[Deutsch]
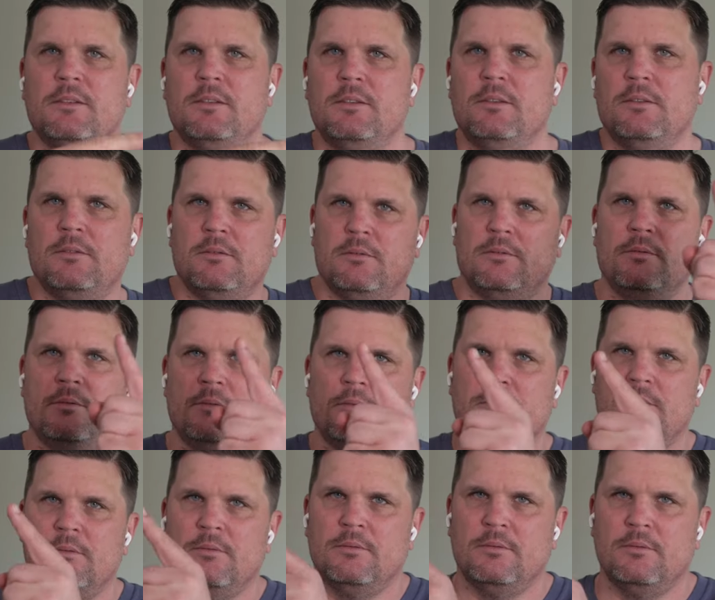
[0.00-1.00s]
Der Herr
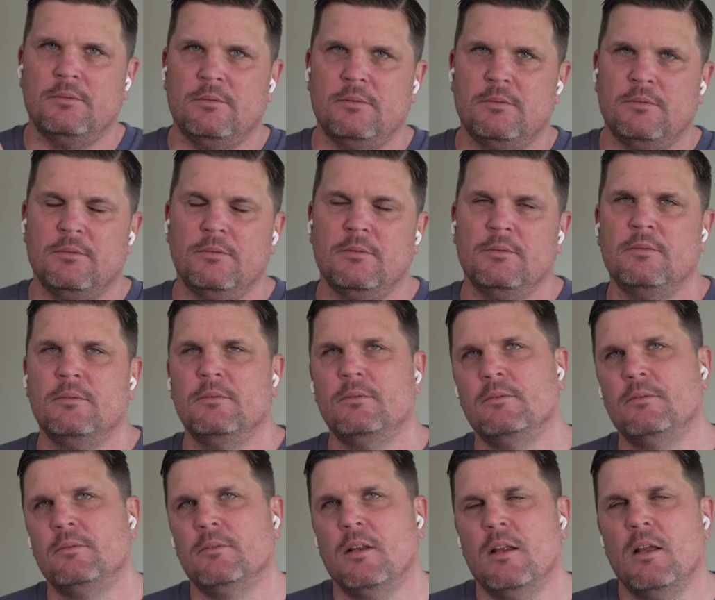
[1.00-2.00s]
Korsten.
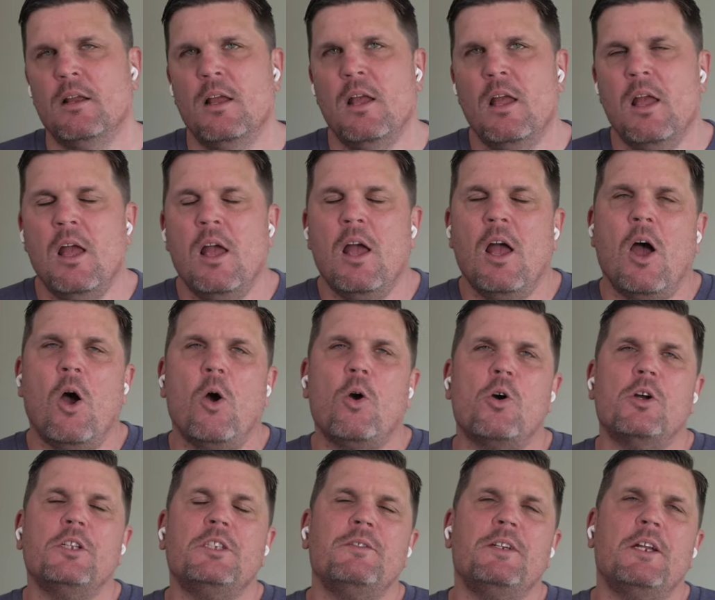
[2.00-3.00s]
Auch
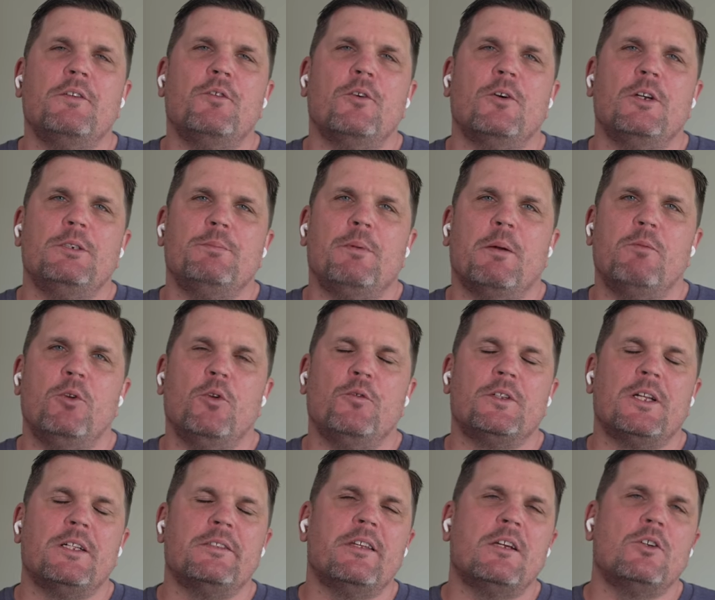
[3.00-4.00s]
heute wieder für euch beim
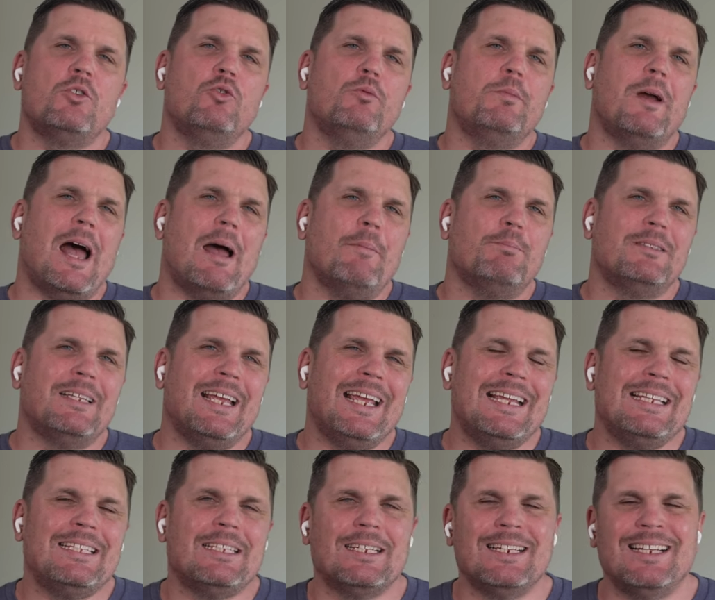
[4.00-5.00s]
Lufthansa Group
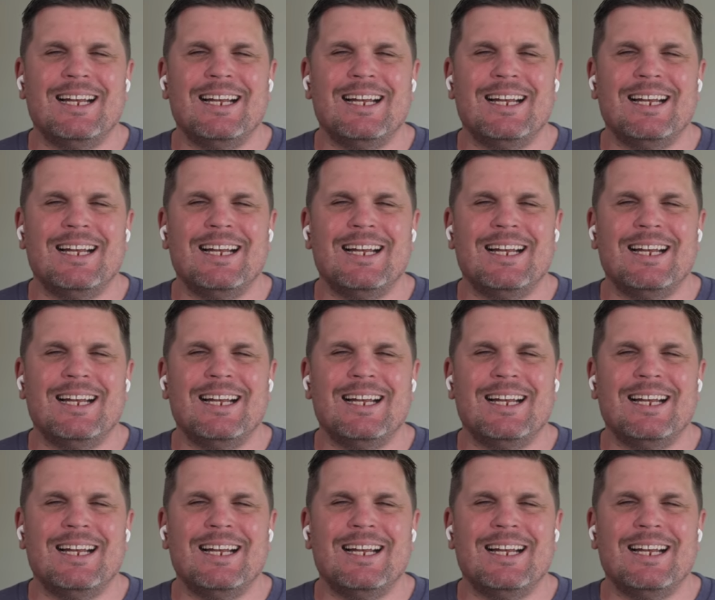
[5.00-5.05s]
Update.